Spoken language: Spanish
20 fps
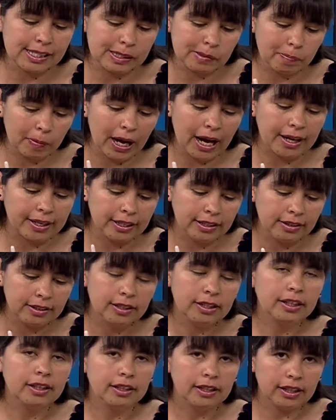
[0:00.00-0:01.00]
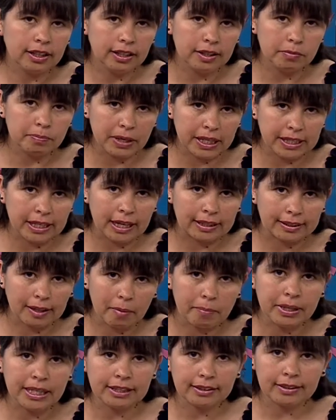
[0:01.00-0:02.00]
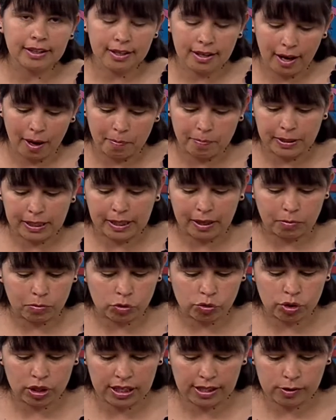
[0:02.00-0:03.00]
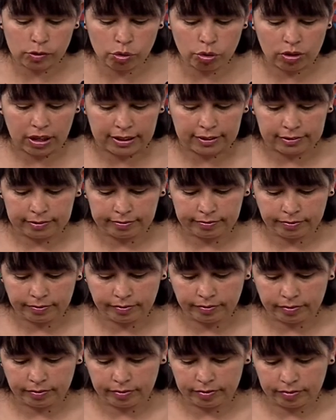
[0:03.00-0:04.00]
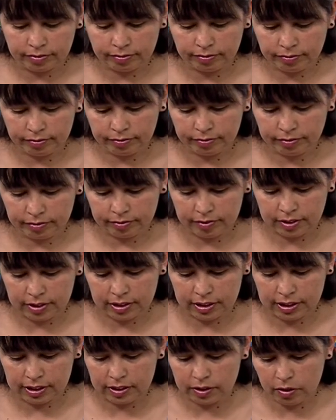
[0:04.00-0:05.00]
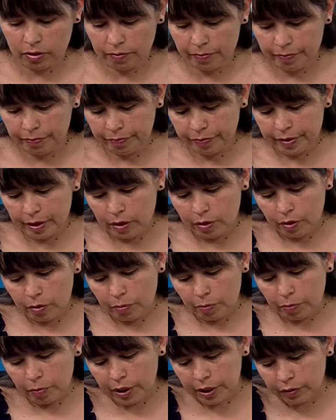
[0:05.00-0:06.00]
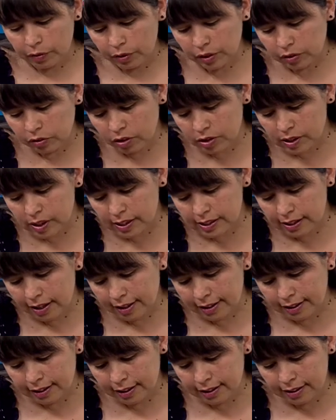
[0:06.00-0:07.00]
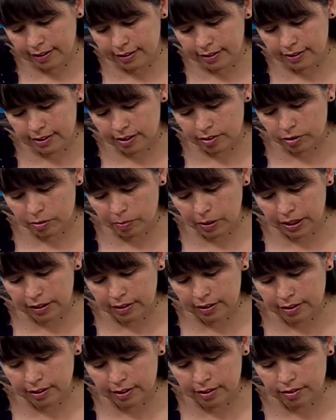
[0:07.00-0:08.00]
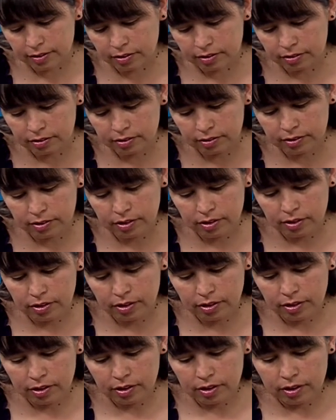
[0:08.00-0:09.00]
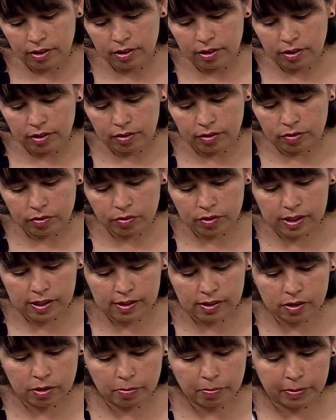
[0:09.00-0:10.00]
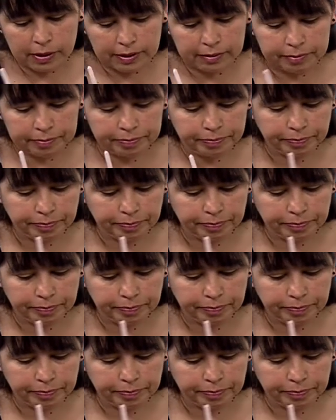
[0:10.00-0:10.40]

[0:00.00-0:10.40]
spray e inmediatamente aplicamos el azúcar. ¿Listo? Bueno, entonces acá ya nos va quedando nuestro pan.